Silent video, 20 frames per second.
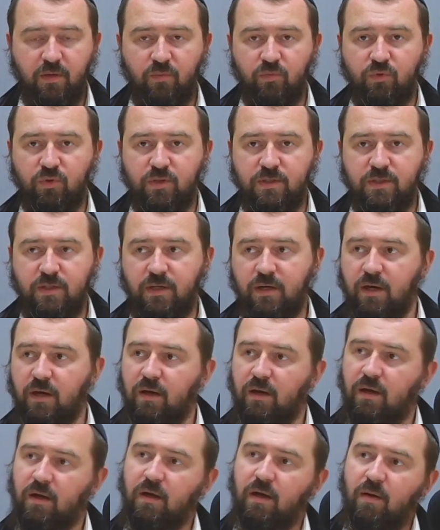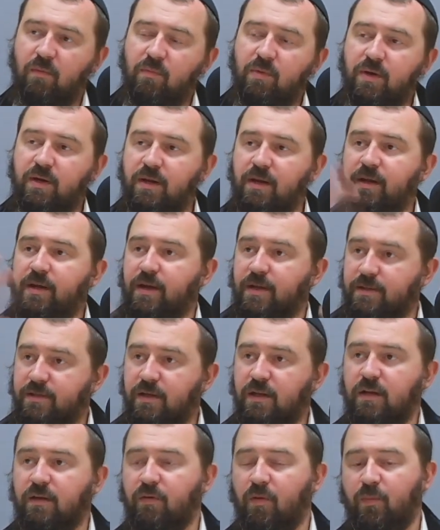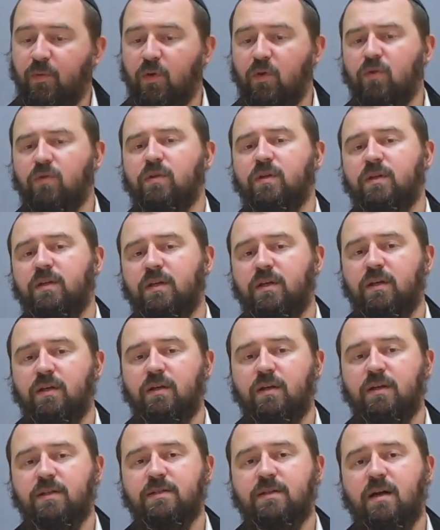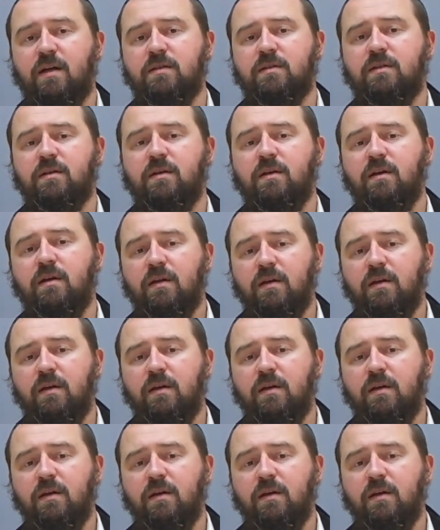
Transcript: и мудрецы их облекли, одели в определенные такие рассказы,